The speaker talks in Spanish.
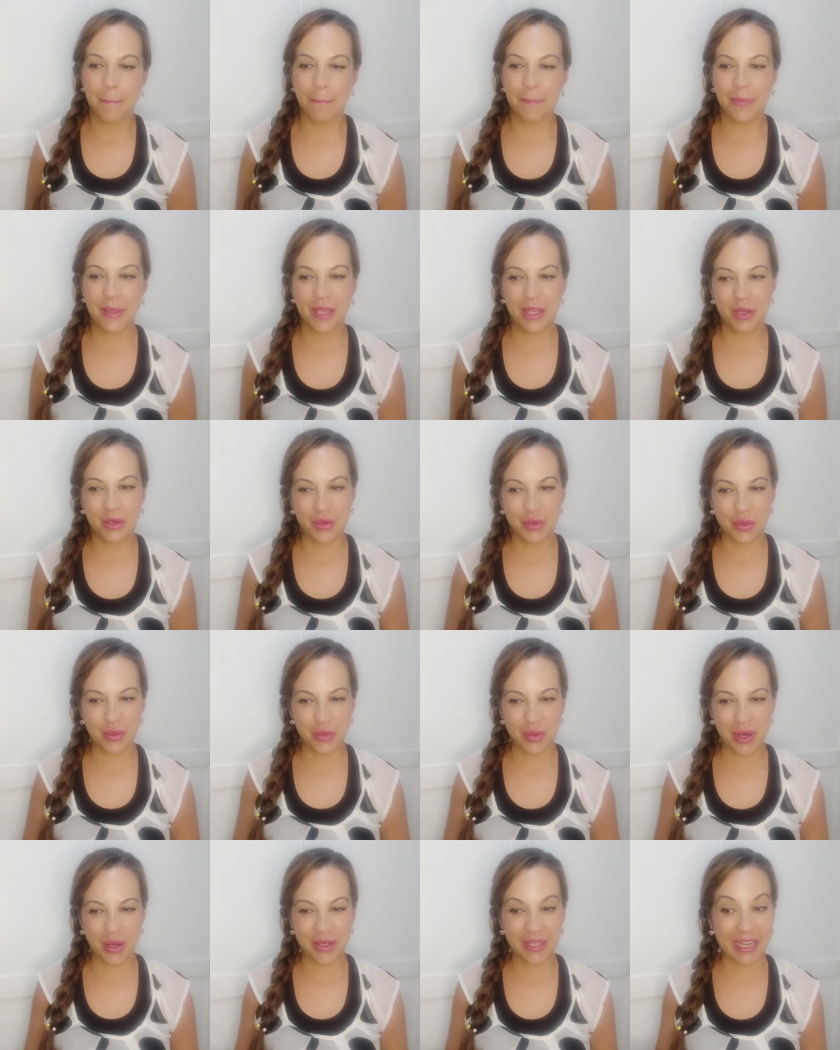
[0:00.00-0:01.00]

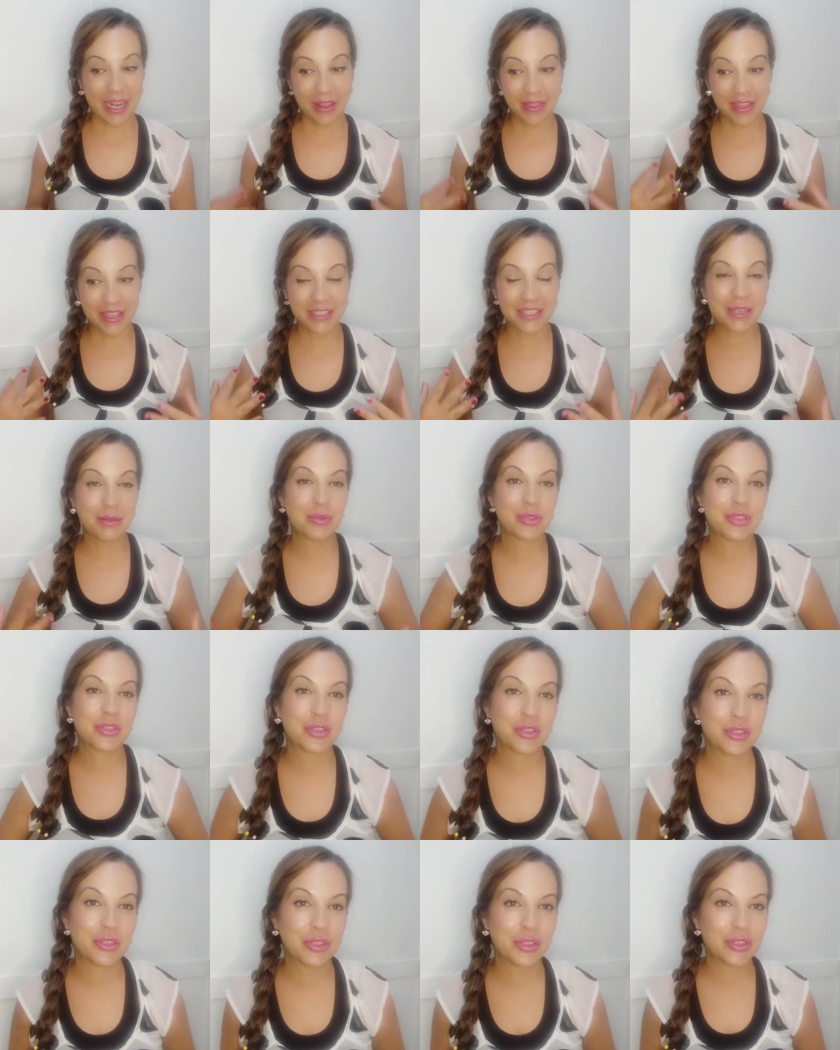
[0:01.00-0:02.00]
Pero gracias a
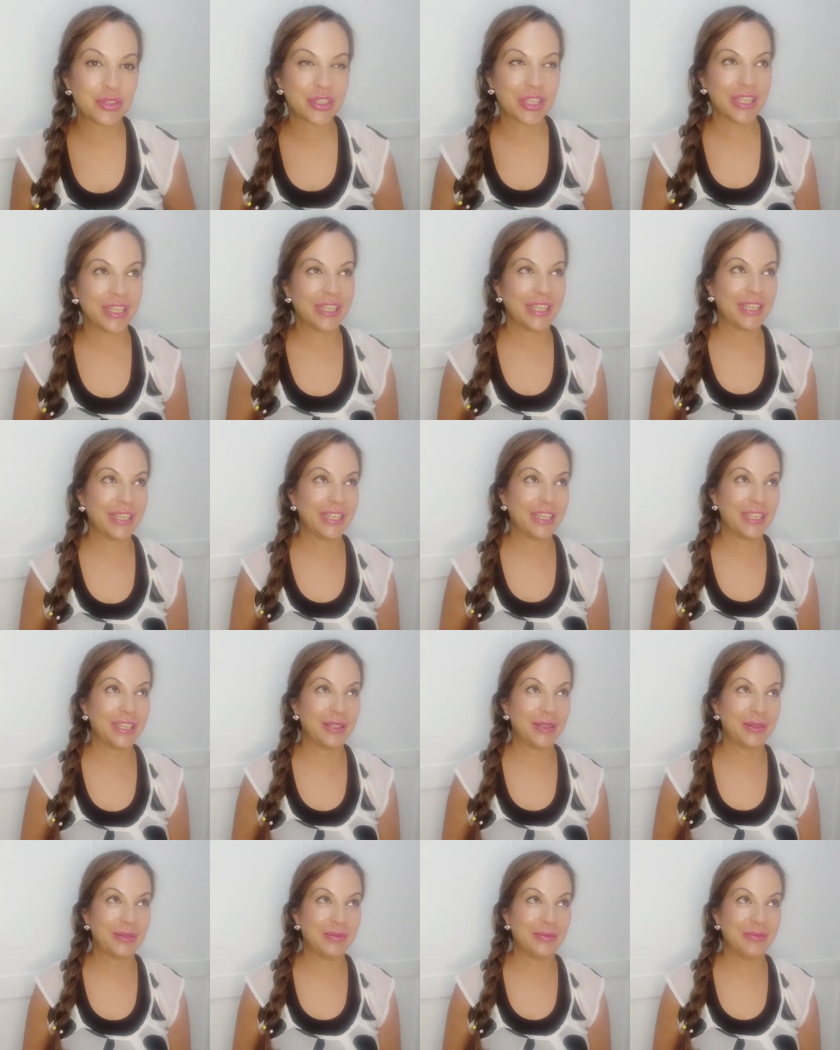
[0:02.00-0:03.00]
vosotros
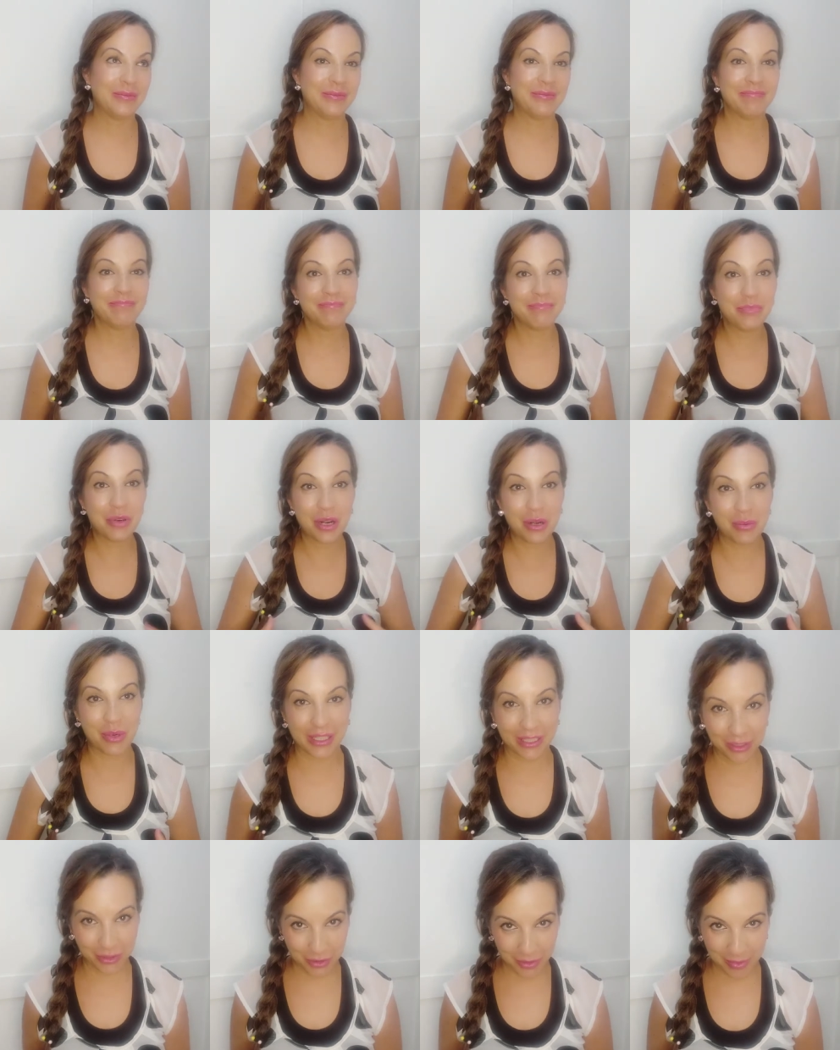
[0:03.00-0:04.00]
eh, vuelvo a
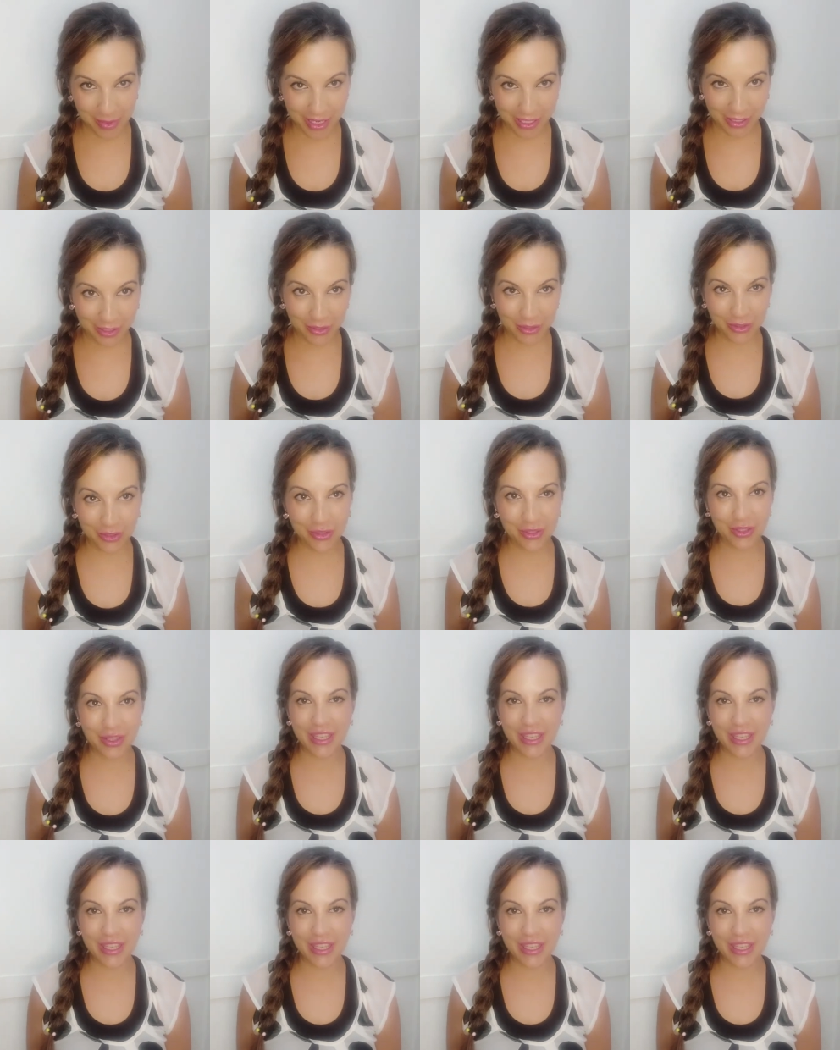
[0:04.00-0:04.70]
retomarlo, ¿no?